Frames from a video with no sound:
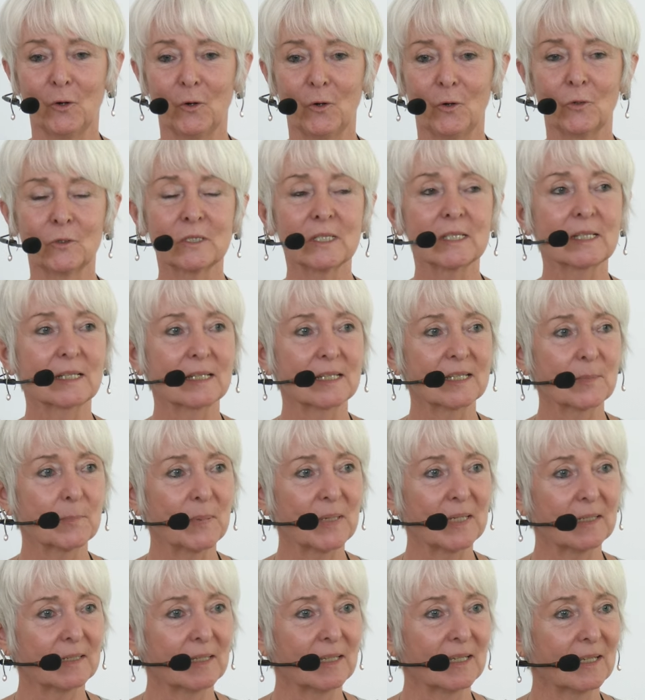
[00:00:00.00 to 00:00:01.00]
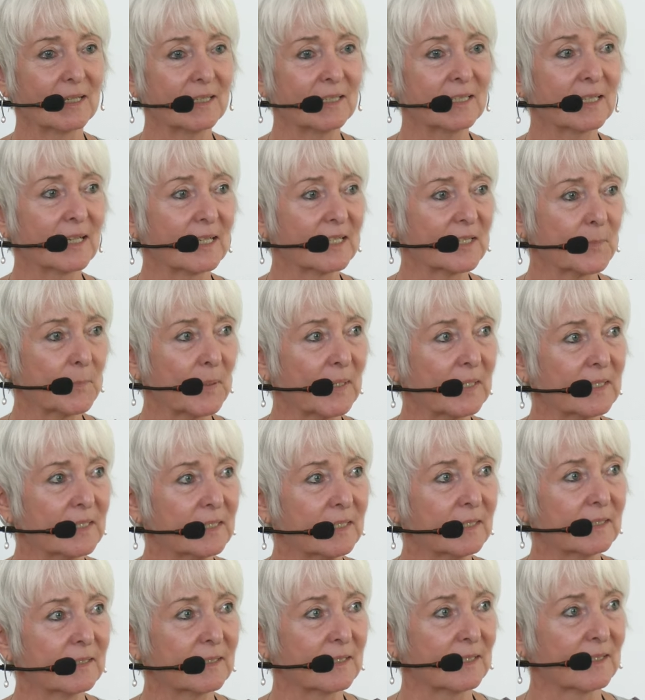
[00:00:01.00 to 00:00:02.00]
und ich, respe ich
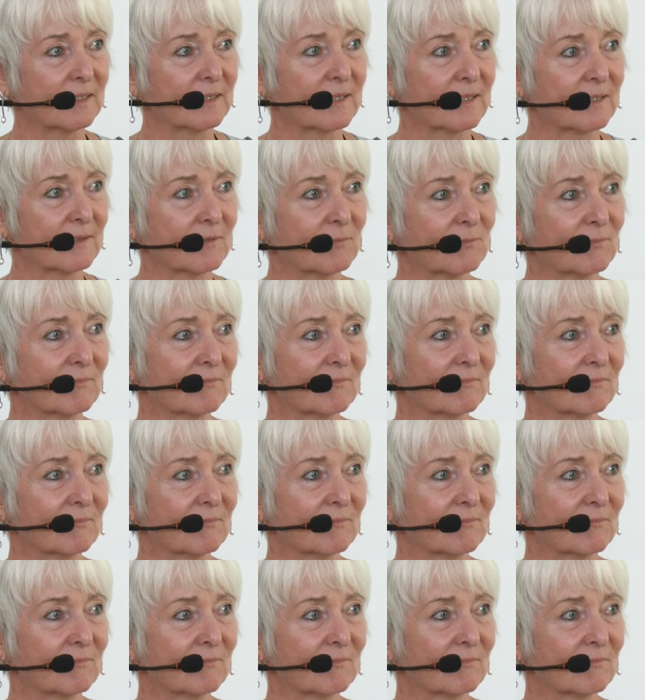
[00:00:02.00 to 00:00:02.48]
respektiere das.